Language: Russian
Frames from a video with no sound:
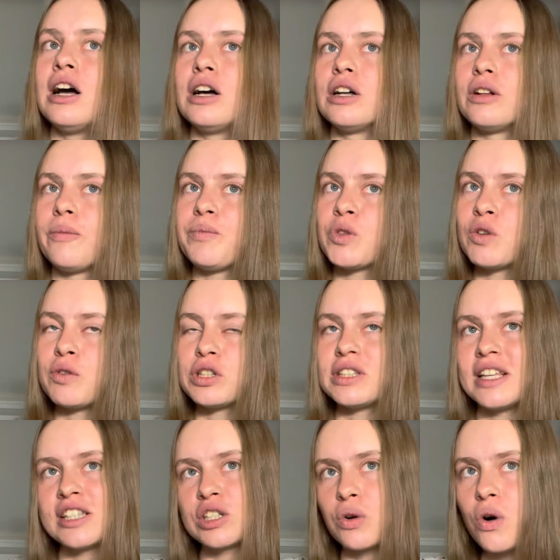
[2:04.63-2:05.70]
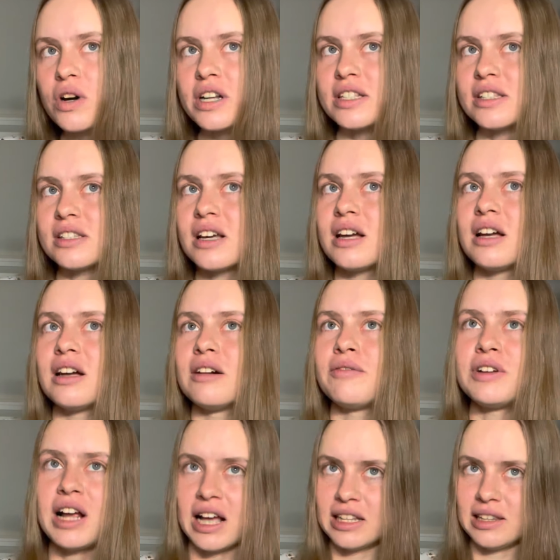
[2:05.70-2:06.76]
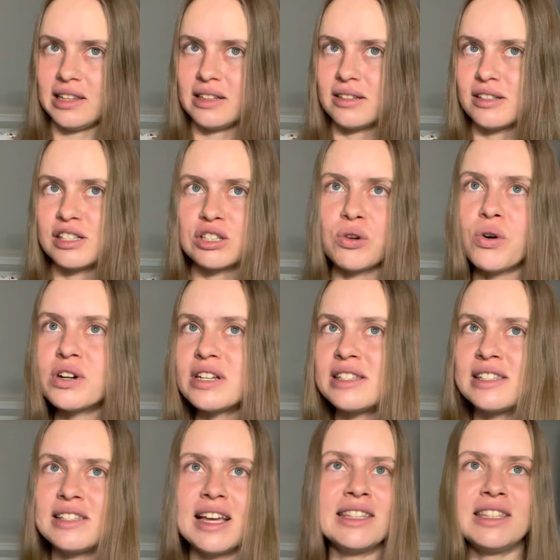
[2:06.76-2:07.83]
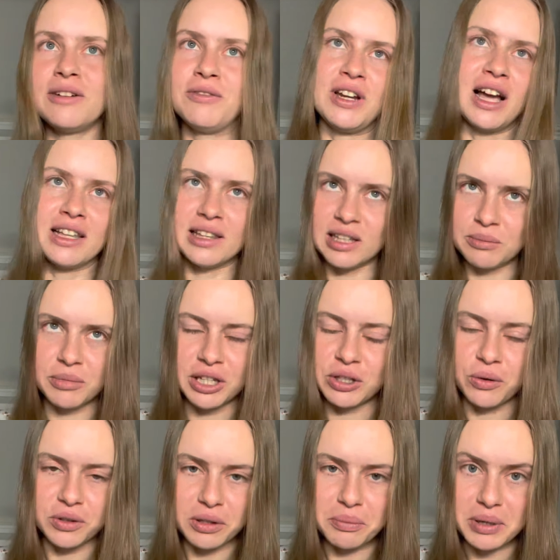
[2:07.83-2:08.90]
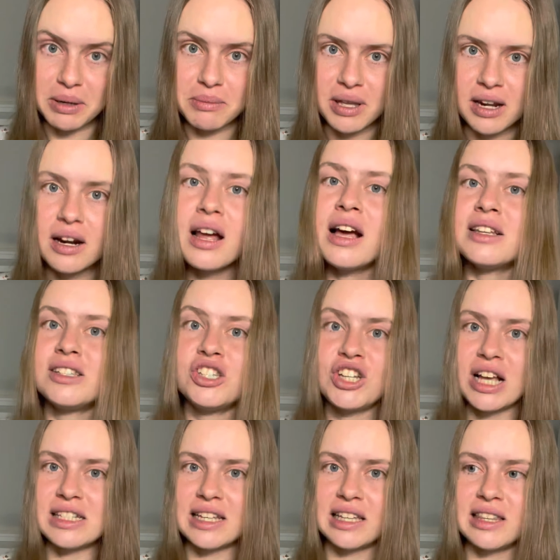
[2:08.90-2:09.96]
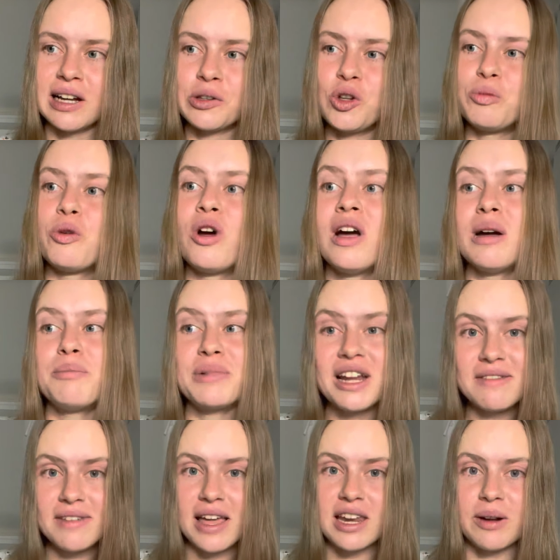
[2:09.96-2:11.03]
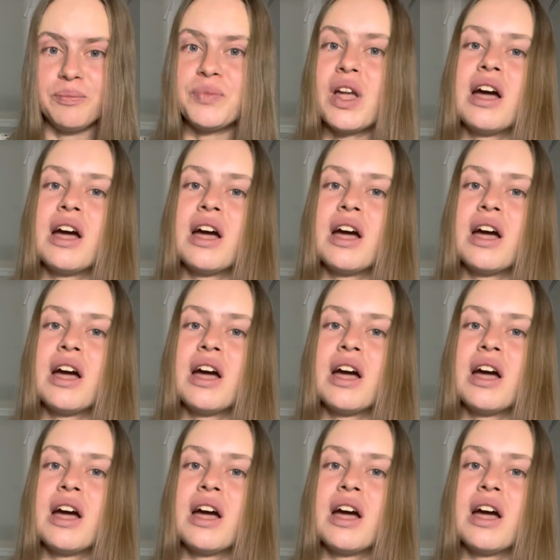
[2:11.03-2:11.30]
Но вот на скорость Вряд ли. Скорость — это вряд ли мое, например. Сейчас я так думаю. Проверим.